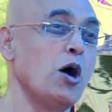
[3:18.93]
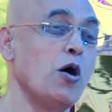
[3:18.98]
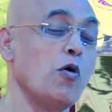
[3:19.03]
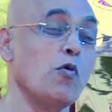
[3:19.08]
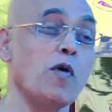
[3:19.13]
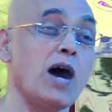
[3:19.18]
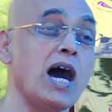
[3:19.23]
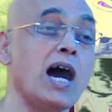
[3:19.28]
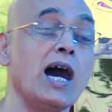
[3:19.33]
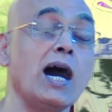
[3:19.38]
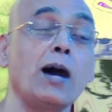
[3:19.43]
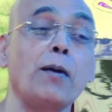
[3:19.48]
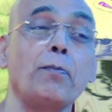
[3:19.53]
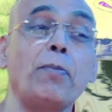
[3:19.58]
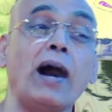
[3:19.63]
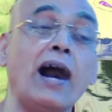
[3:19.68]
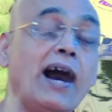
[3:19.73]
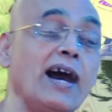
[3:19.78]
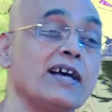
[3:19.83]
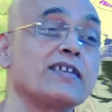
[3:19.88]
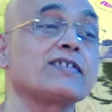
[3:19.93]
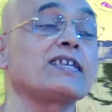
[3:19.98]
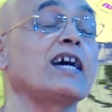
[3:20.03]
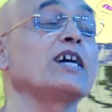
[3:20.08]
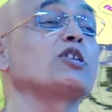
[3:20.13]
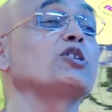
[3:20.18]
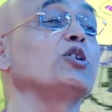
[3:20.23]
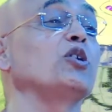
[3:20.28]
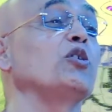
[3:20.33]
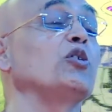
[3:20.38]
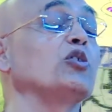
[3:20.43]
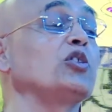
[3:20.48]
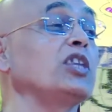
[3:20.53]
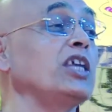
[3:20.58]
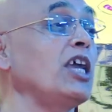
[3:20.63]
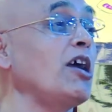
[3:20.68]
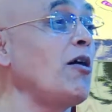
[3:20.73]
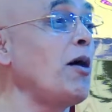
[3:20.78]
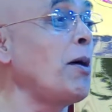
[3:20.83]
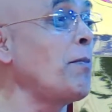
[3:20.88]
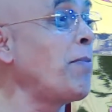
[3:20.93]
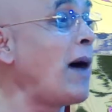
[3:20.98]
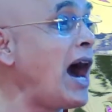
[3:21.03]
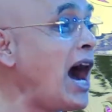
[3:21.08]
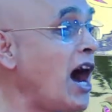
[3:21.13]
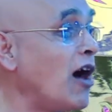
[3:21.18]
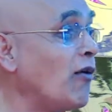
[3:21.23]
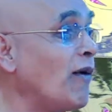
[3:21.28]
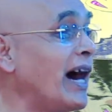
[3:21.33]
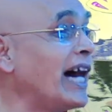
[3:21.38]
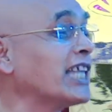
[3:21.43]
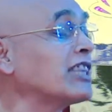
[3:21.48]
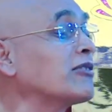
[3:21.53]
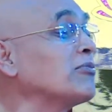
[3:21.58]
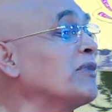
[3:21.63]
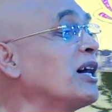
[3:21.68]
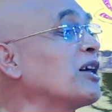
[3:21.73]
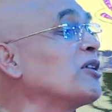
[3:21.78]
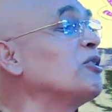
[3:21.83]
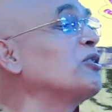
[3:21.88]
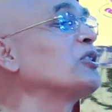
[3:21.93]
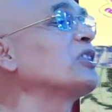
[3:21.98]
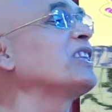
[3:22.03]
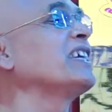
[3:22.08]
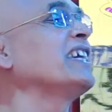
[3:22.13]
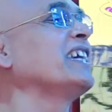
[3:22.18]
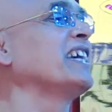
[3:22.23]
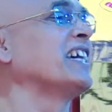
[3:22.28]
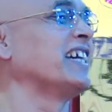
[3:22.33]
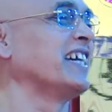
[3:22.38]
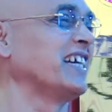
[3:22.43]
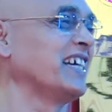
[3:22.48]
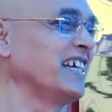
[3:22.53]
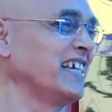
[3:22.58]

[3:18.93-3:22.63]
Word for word: वहां भाषा जो होती है वह भावात्मक होती है